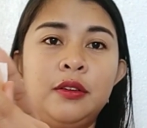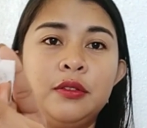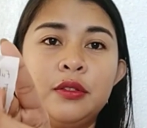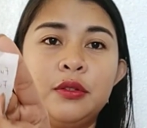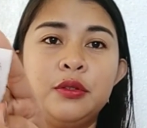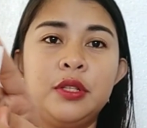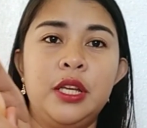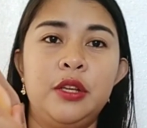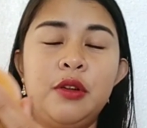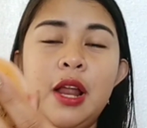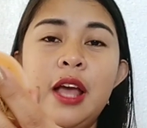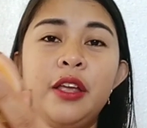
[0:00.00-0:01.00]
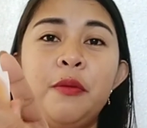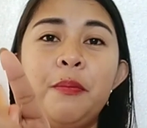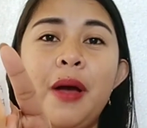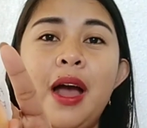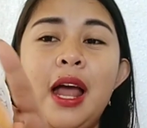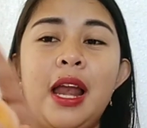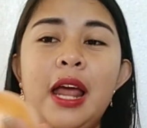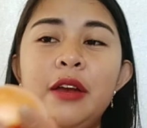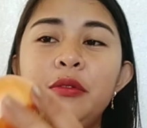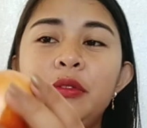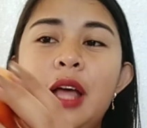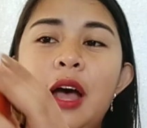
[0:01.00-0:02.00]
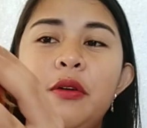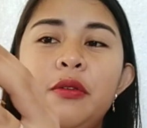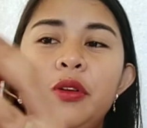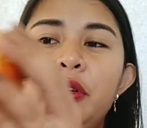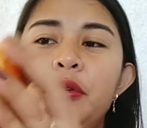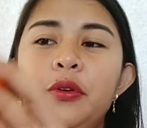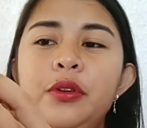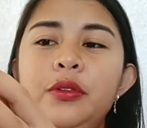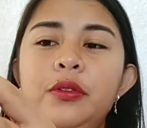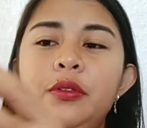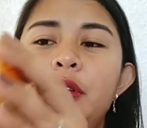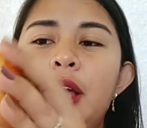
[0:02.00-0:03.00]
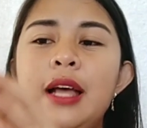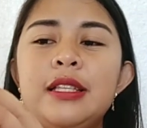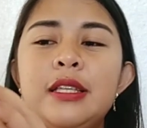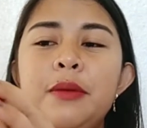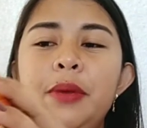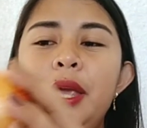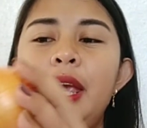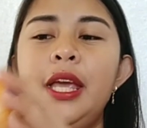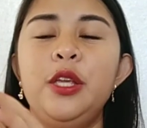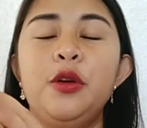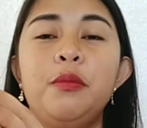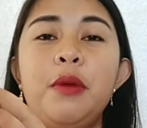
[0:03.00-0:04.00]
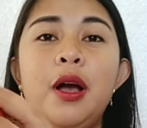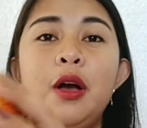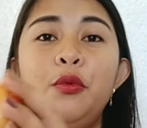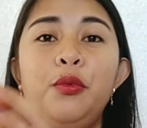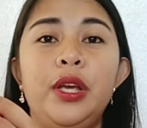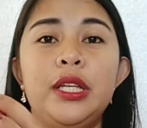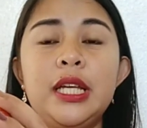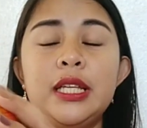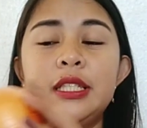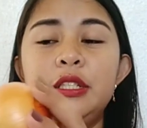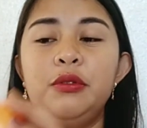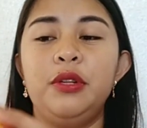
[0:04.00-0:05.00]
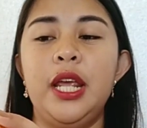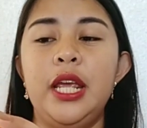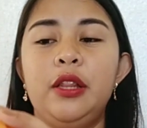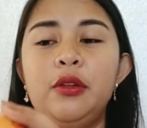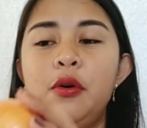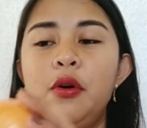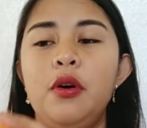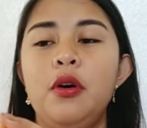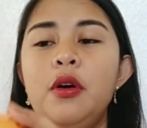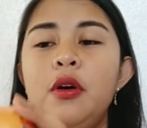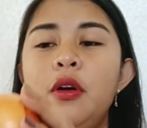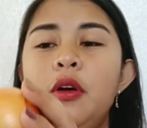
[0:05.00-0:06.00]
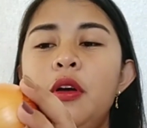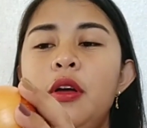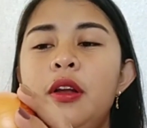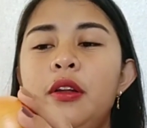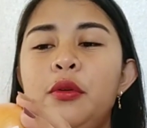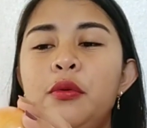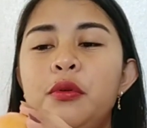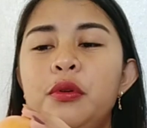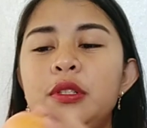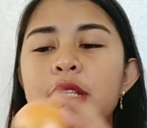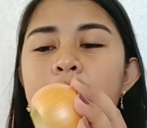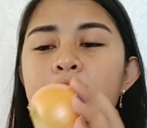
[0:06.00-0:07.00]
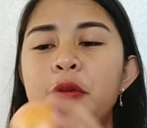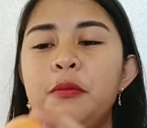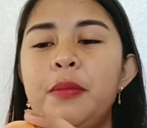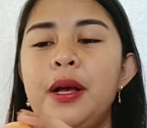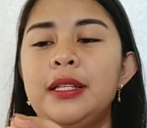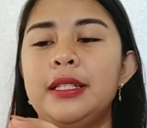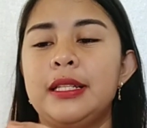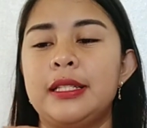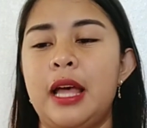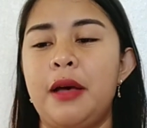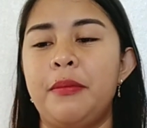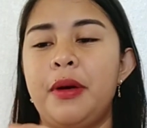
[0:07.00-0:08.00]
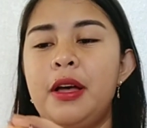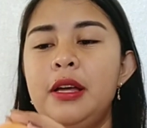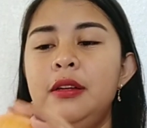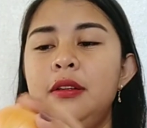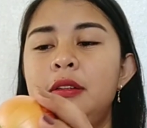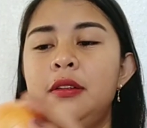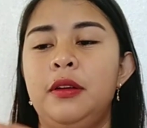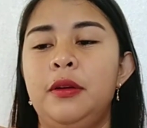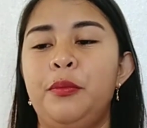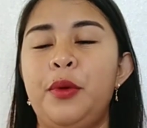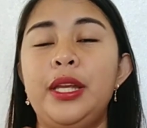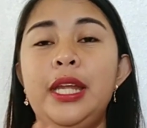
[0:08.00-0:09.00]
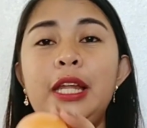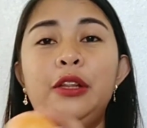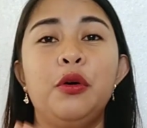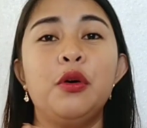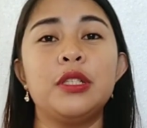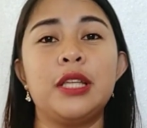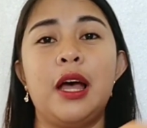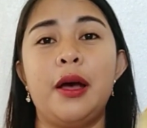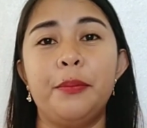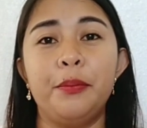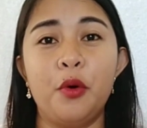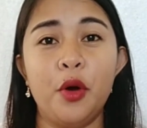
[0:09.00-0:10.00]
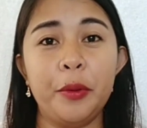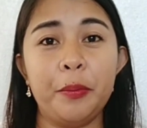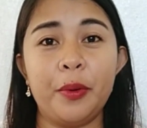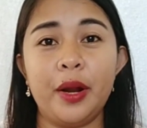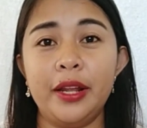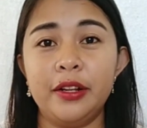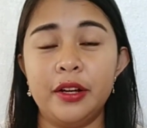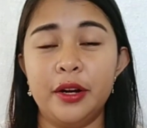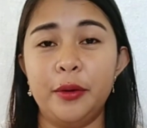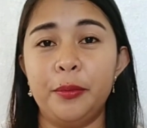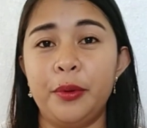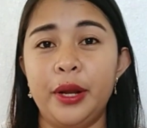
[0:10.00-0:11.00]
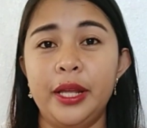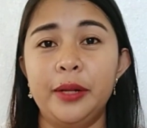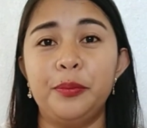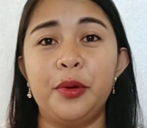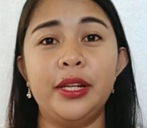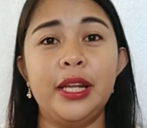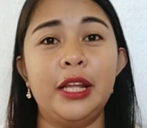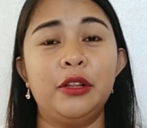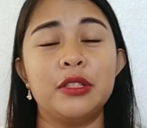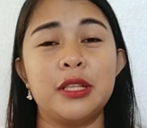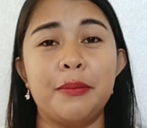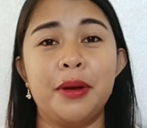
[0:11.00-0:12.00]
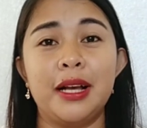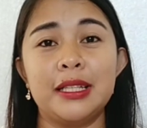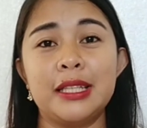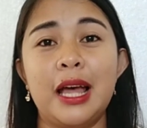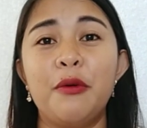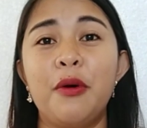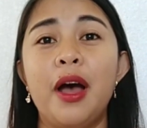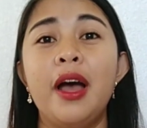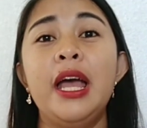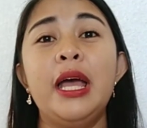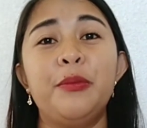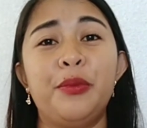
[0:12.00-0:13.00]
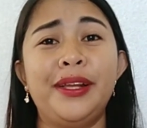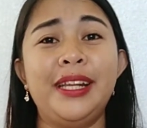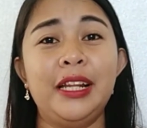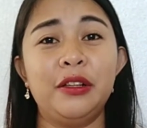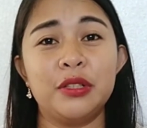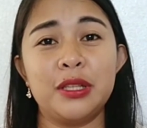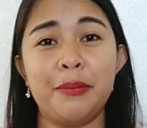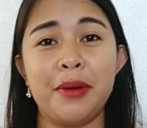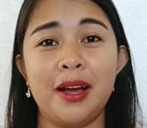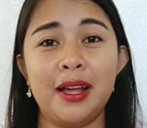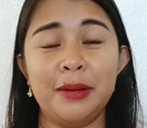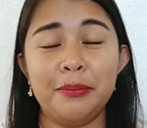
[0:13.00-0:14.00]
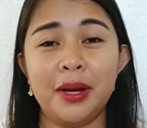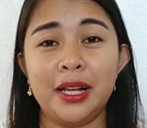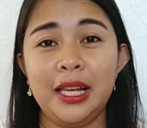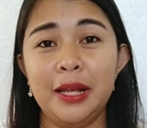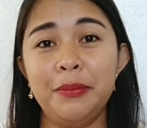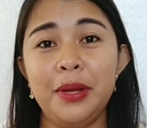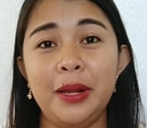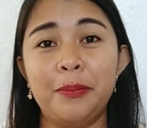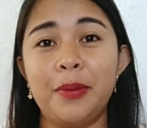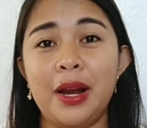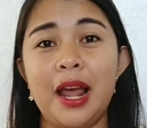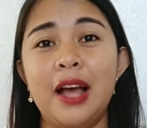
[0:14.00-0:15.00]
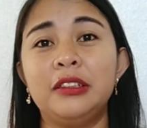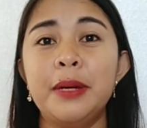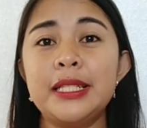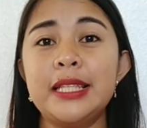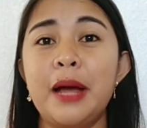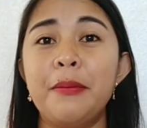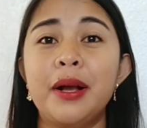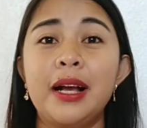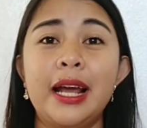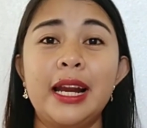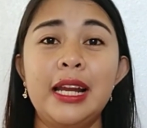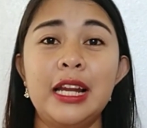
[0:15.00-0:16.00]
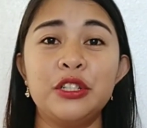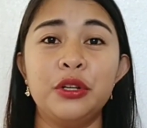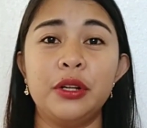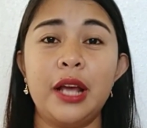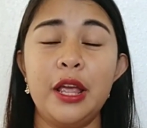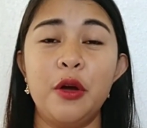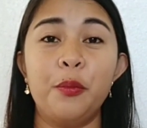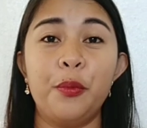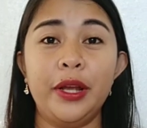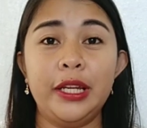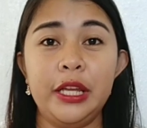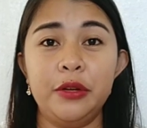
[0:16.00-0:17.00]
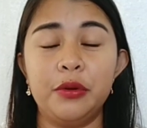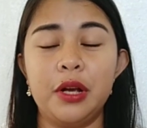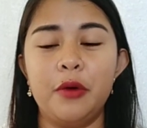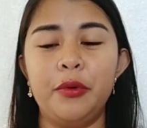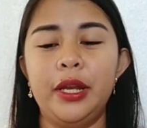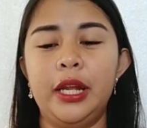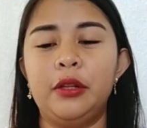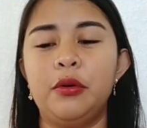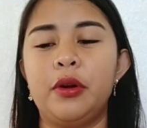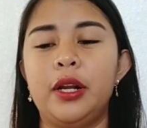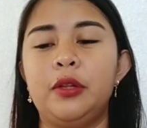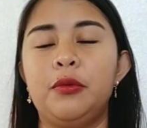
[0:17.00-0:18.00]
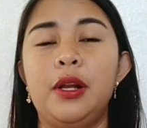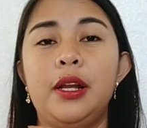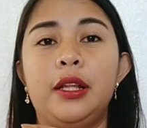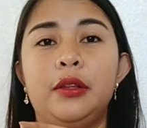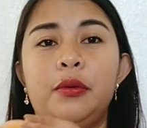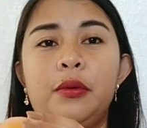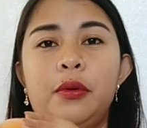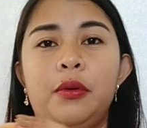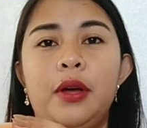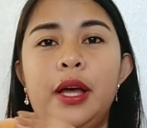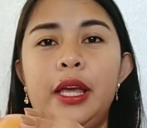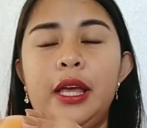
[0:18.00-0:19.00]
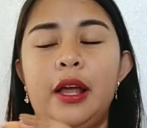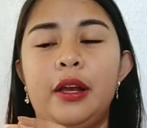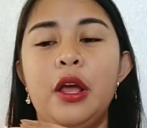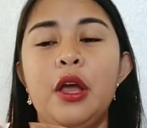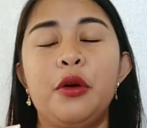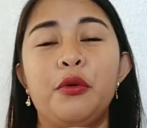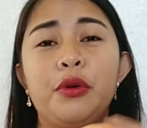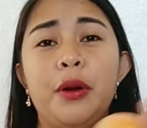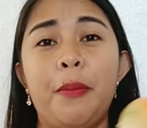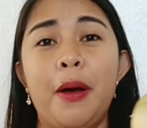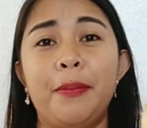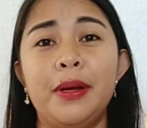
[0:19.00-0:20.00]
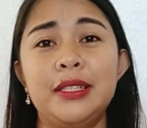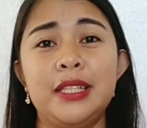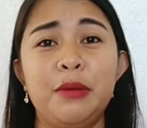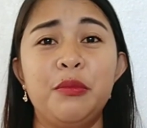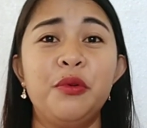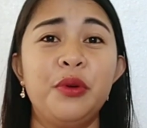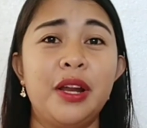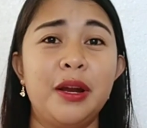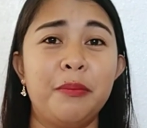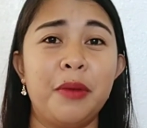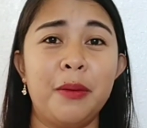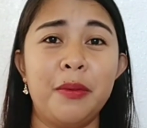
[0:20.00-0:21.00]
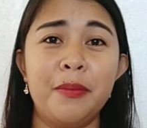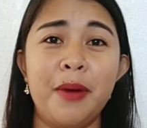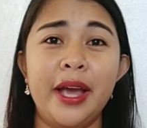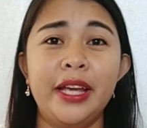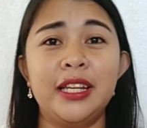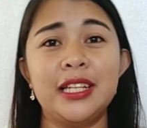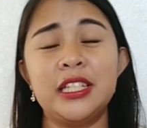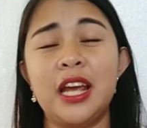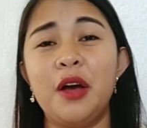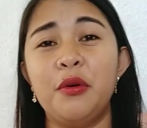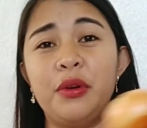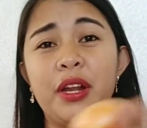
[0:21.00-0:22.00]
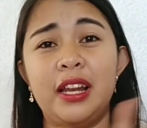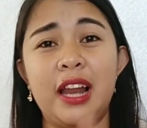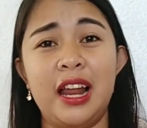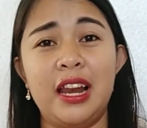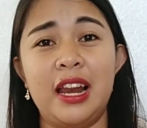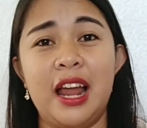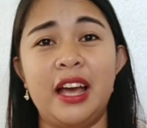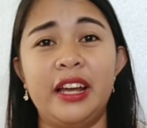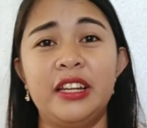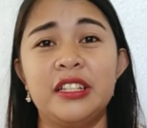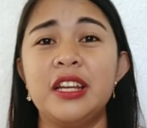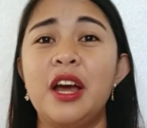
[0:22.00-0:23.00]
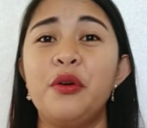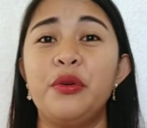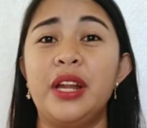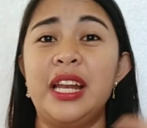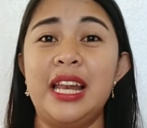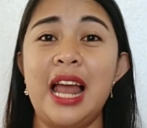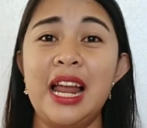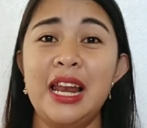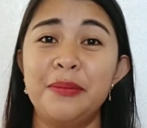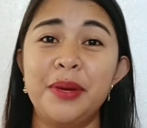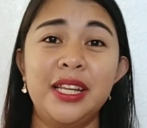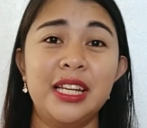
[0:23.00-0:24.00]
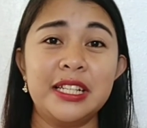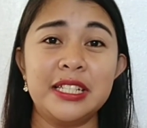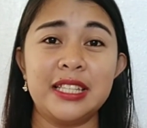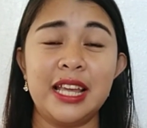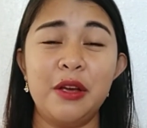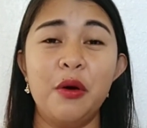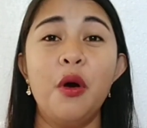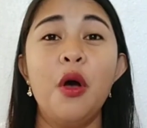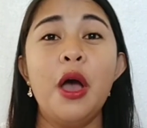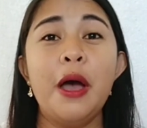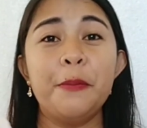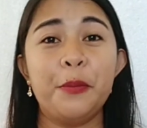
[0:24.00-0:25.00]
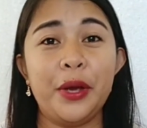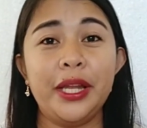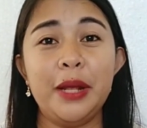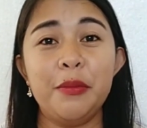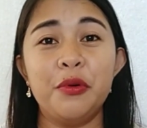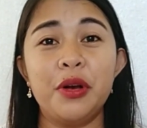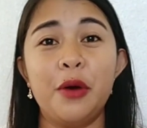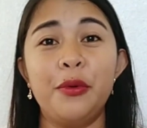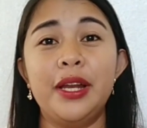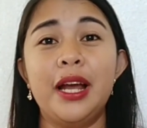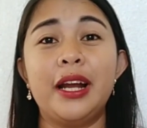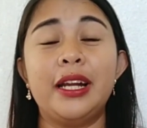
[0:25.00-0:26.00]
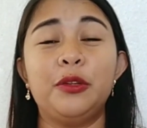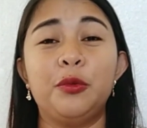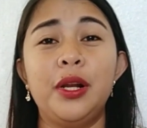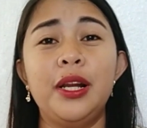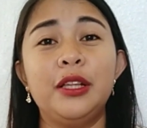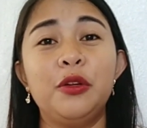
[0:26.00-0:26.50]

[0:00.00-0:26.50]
Kuskusin nyo lang yung pangalan ng taong yon at sabihin yung mga wishes nyo dito tungkol sa inyong pagsasama. Pwede ito sa boyfriend, girlfriend, pwede ito sa mag-asawa, pwede ito sa mga mag-live-in pa lang. Basta magka-relasyon kayo, pwede nyong gawin itong ritual na to. Ayan. Kung napapansin mo na nambababae na siya o nanlalalaki na siya o nanlalamig na siya sa'yo, pwede mong gawin ang ritual na